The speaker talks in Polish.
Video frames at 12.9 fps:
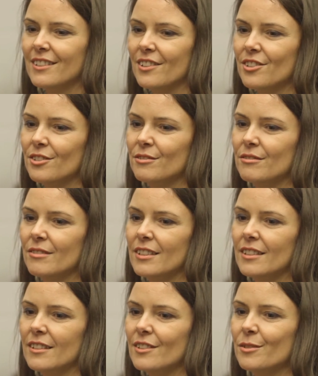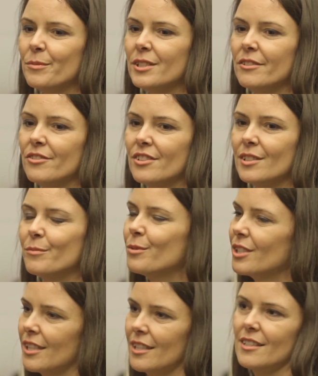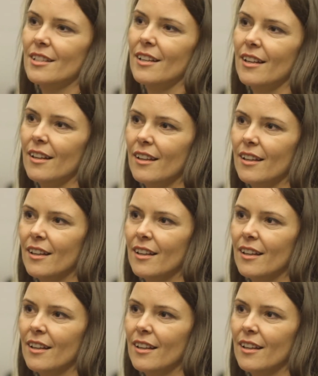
To są, e, to są przede wszystkim przyjaciele.